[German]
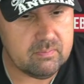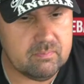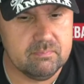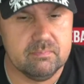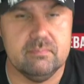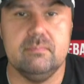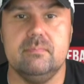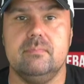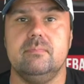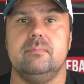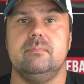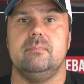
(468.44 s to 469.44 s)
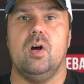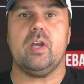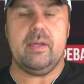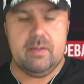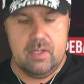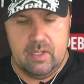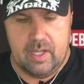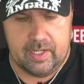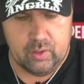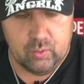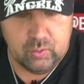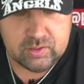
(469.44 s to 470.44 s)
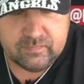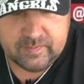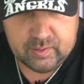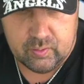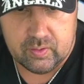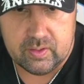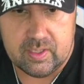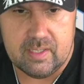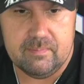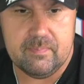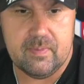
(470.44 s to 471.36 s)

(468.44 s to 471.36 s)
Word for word: Hm, okay. Ein cooles Video, oder?